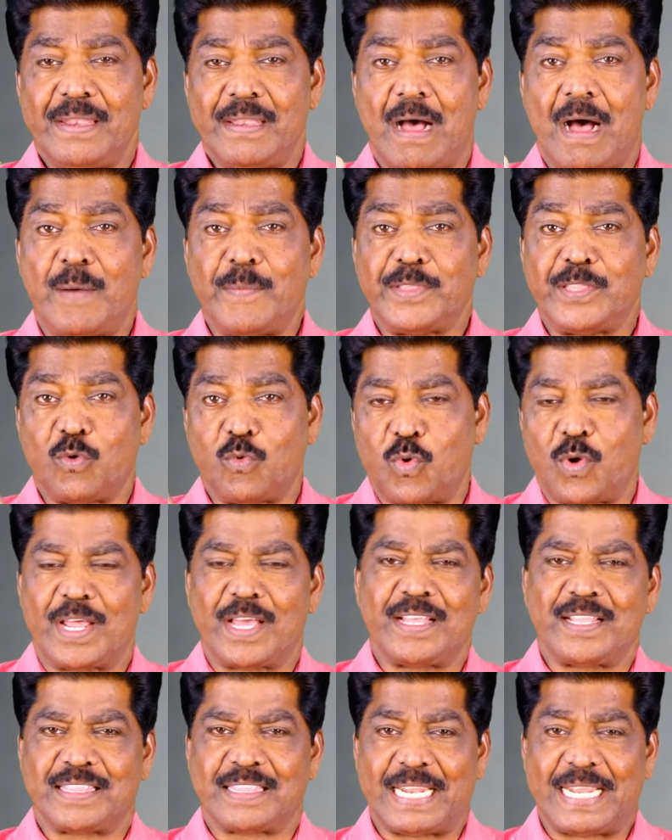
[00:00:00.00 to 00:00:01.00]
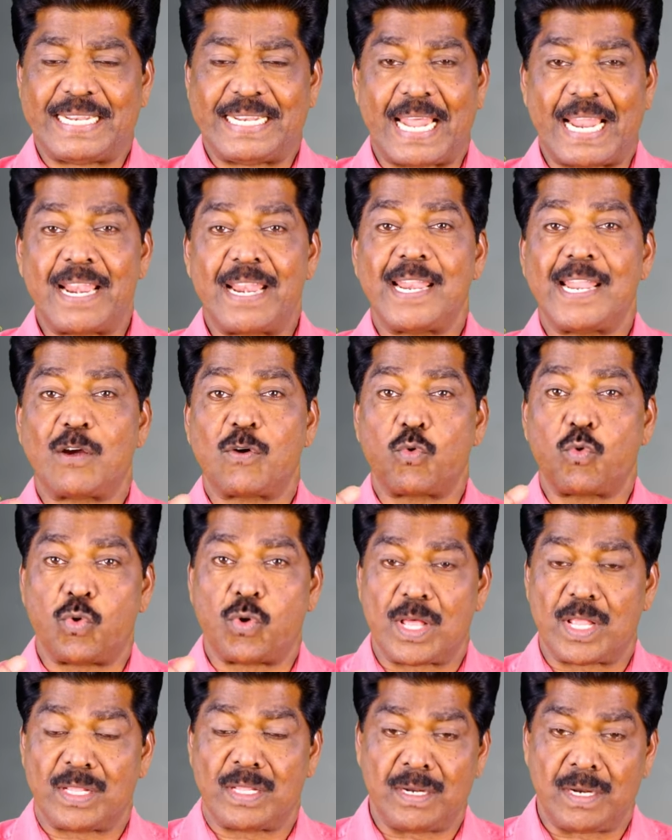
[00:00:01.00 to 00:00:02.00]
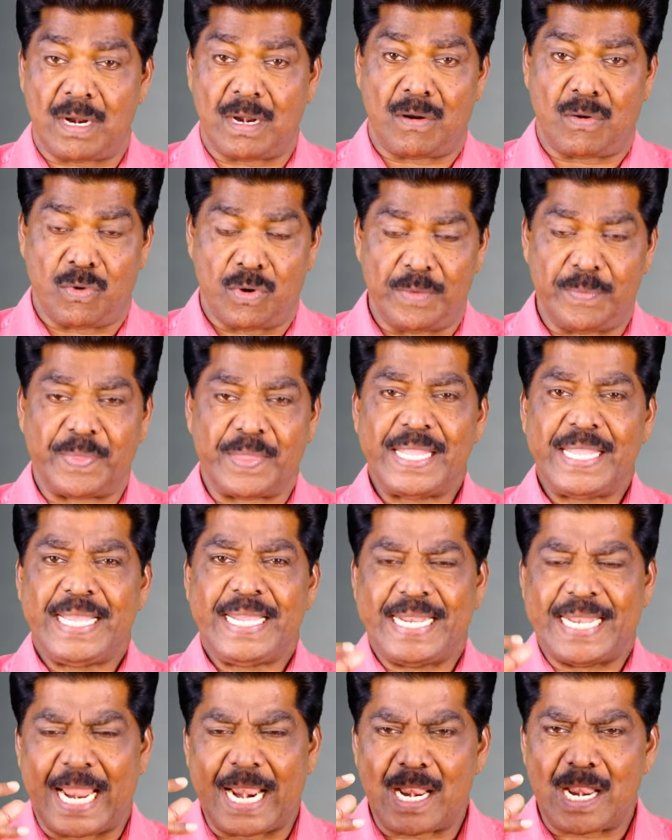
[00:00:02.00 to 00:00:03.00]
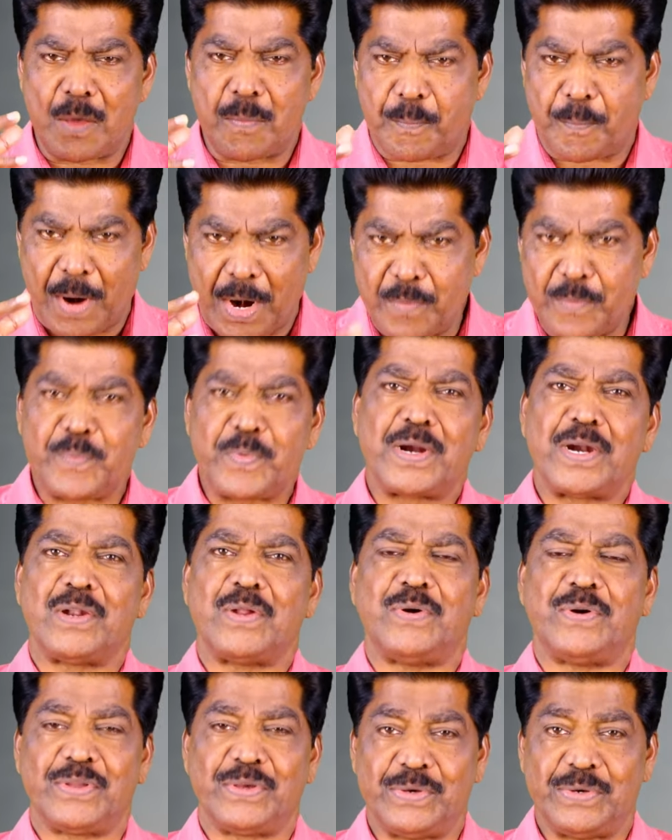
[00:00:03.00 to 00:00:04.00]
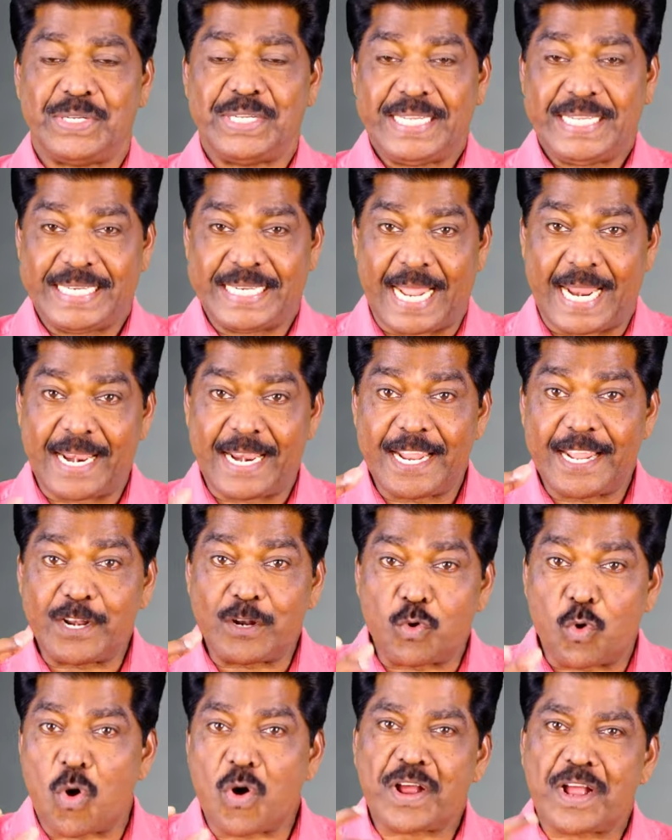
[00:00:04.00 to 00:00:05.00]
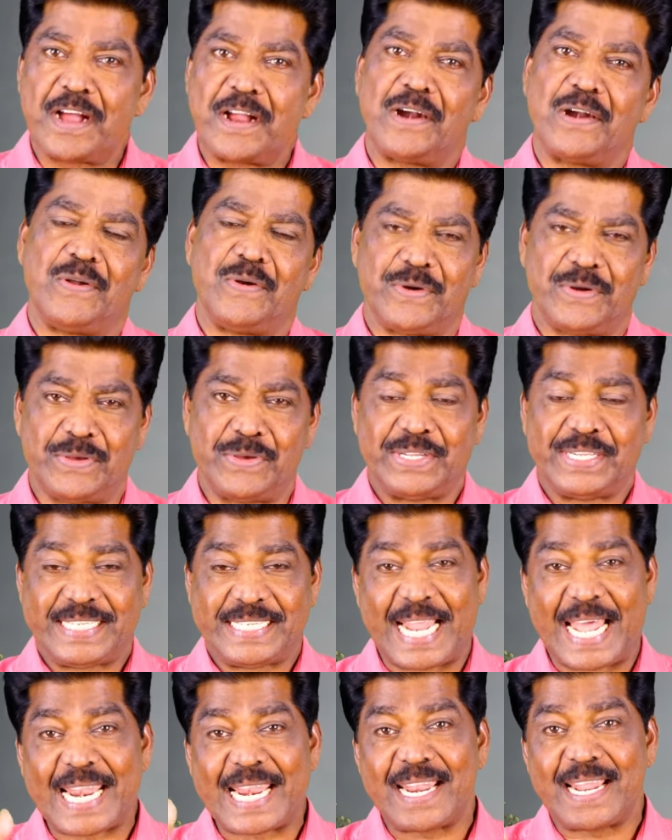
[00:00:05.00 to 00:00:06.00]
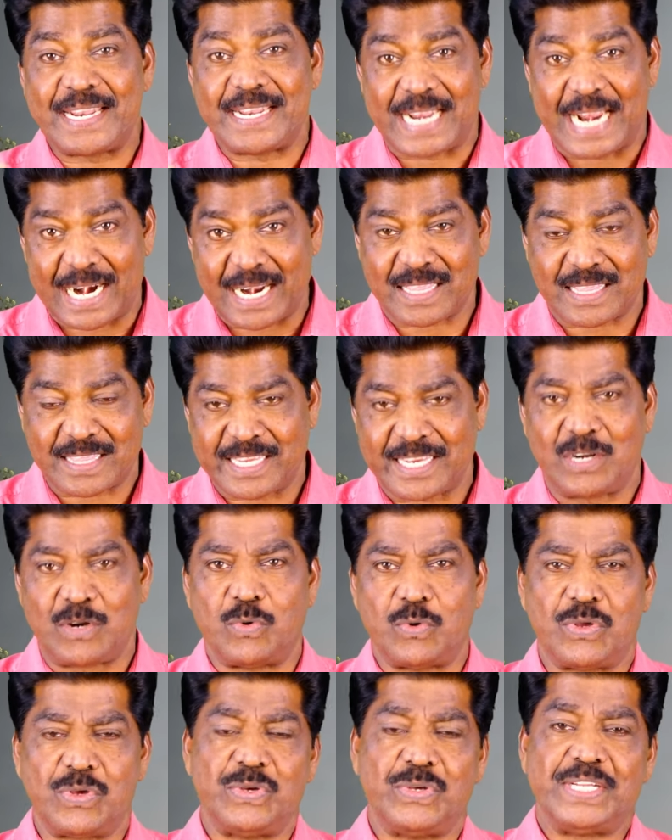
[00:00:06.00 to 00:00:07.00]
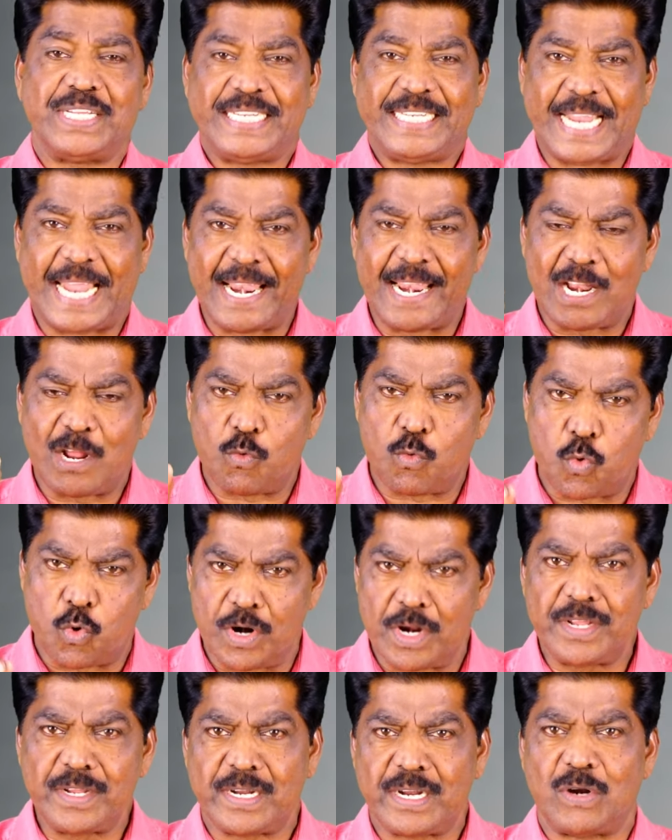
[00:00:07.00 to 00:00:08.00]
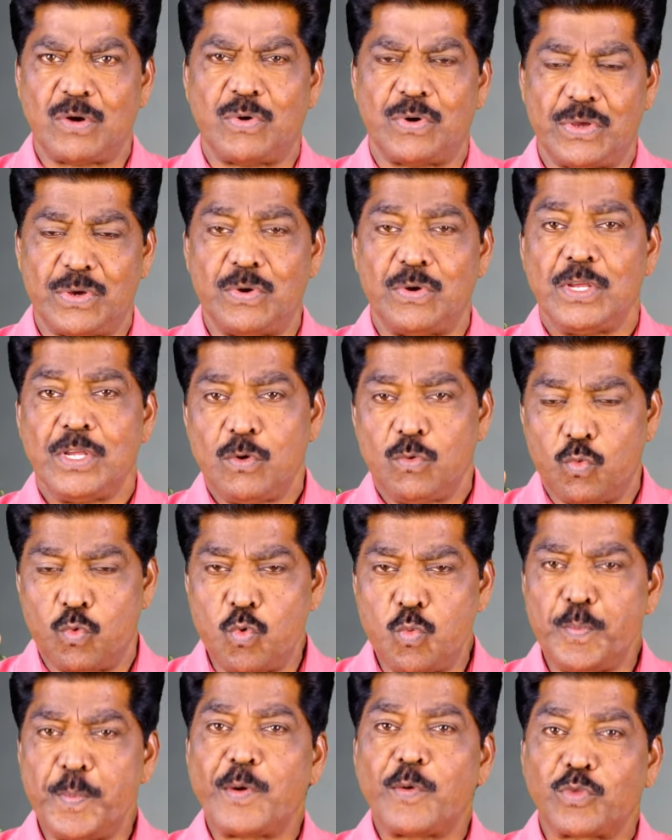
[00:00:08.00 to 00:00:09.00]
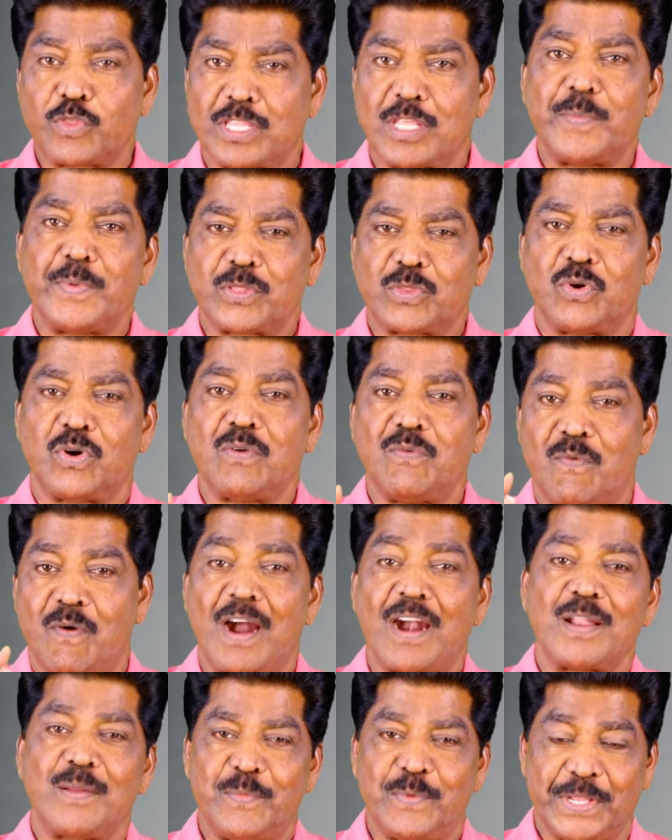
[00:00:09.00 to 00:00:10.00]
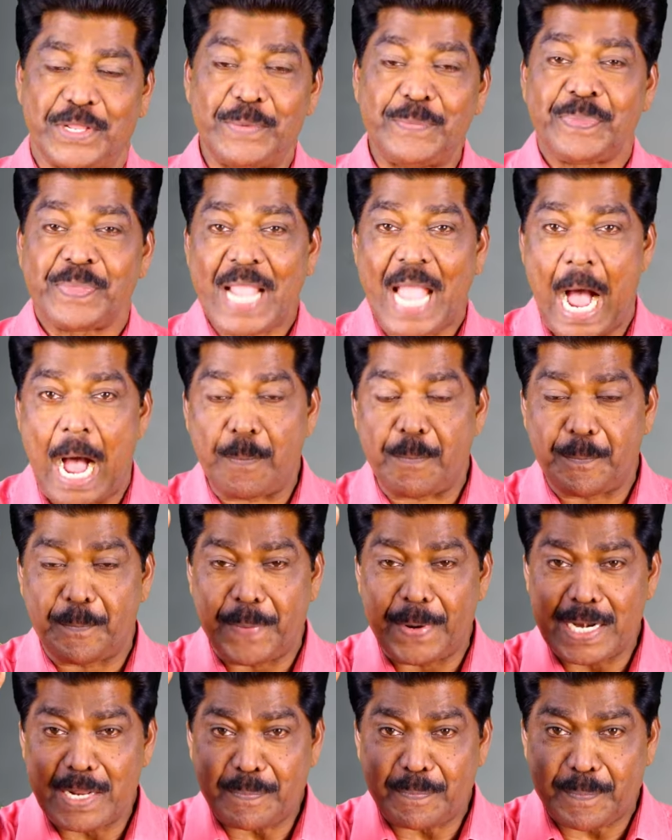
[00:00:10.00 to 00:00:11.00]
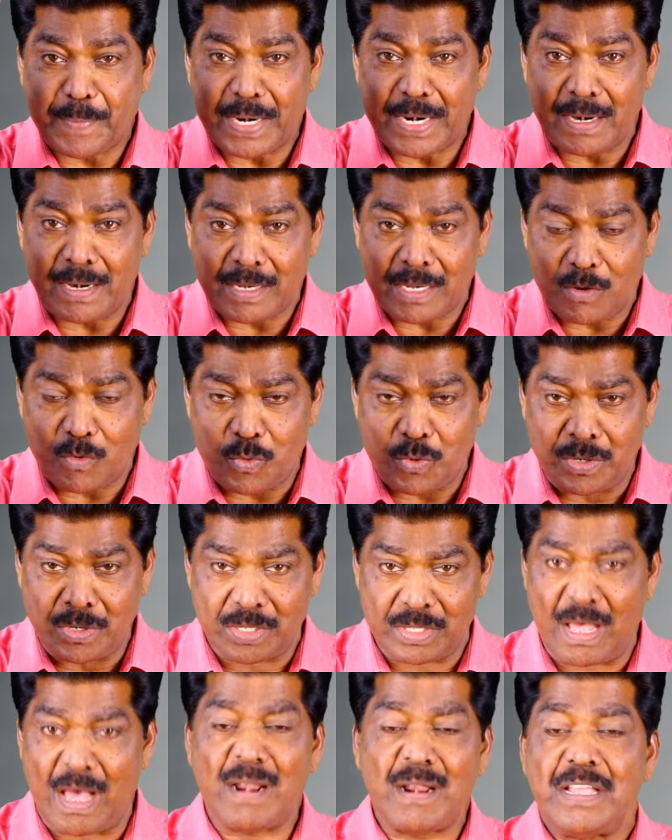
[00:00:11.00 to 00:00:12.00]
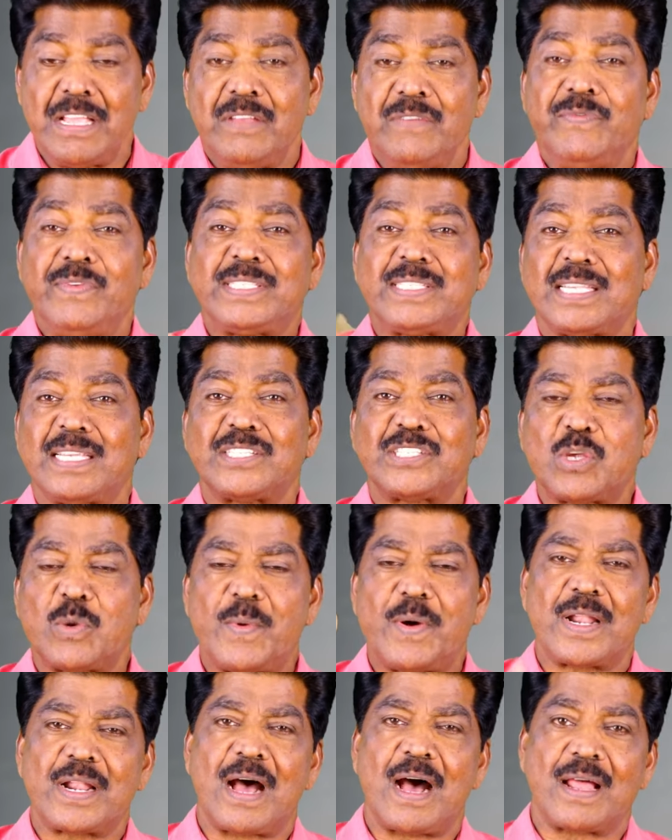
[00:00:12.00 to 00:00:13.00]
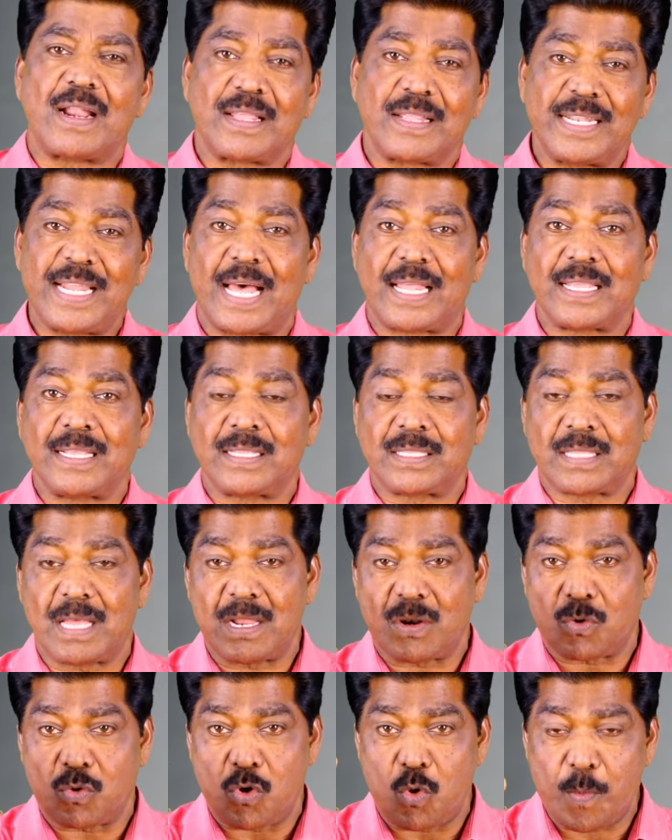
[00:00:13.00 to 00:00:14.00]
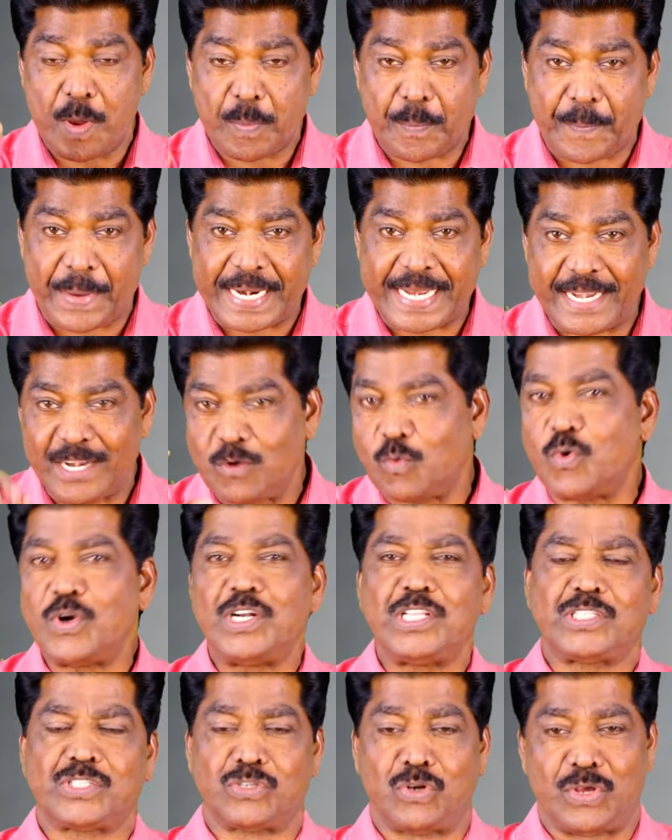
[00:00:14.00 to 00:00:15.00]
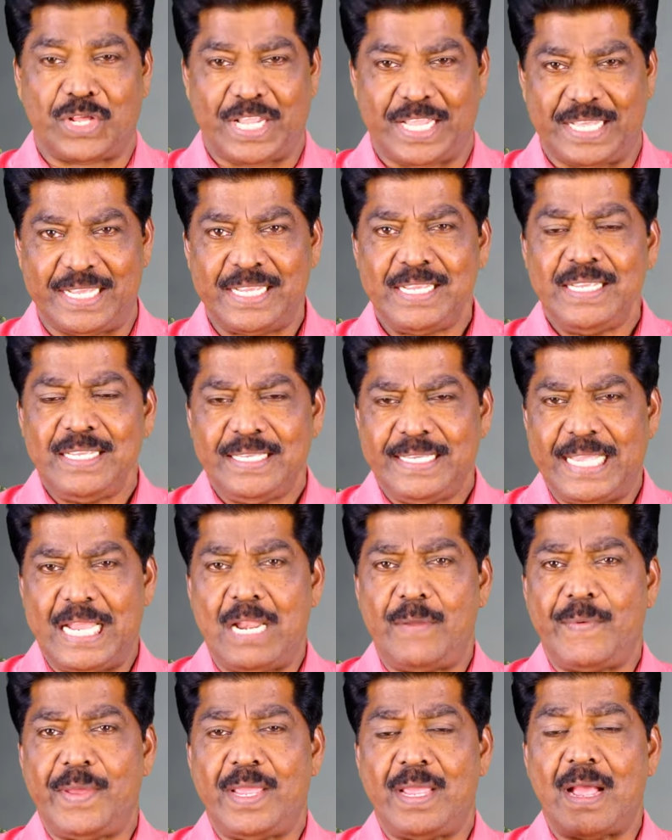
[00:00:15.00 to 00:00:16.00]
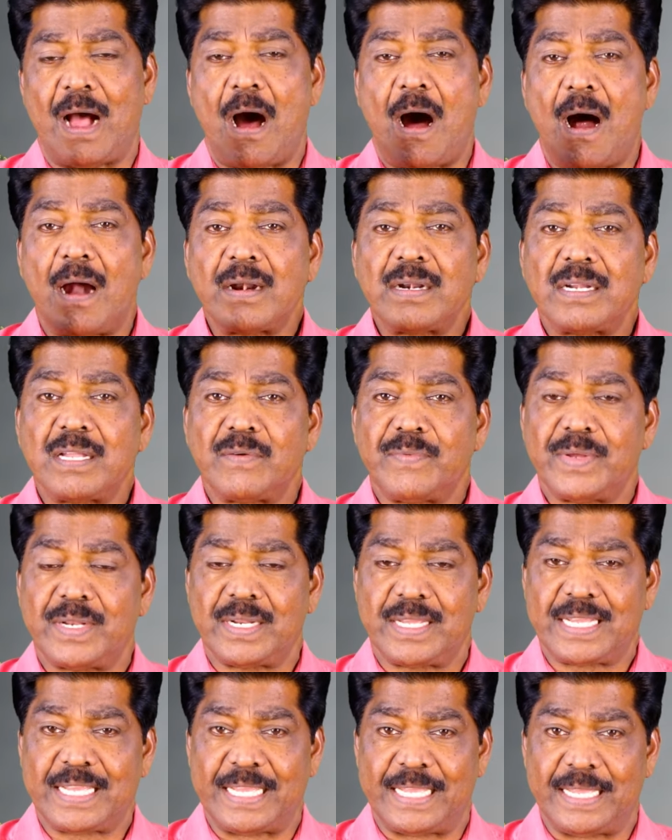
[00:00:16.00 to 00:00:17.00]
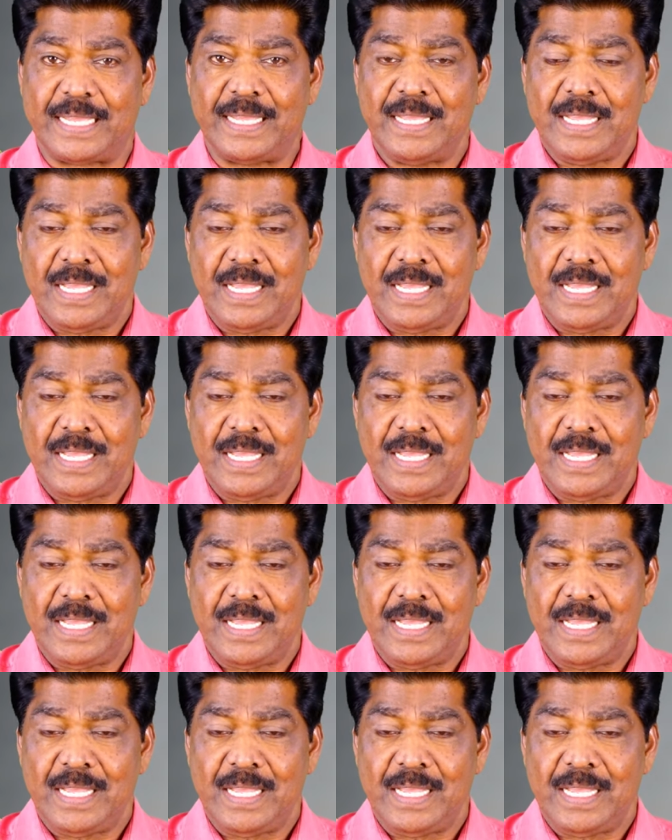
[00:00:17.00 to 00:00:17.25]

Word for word: நாம் இந்த உலகத்தில் நல்ல குணங்களோடும் நல்ல பண்புகளோடும் நல்ல நோக்கங்களோடும் நல்ல நடத்தைகளோடும் நல்ல ஒழுங்குகளோடும் உண்மை உத்தமத்தோடும் வாழ முடியும் அப்படிப்பட்ட ஒன்று தான் விசேஷமான ஆராதனை அதைத்தான் ரோமர் பன்னிரெண்டு ஒன்று சொல்கிறது எனவே ஆண்டவருக்கு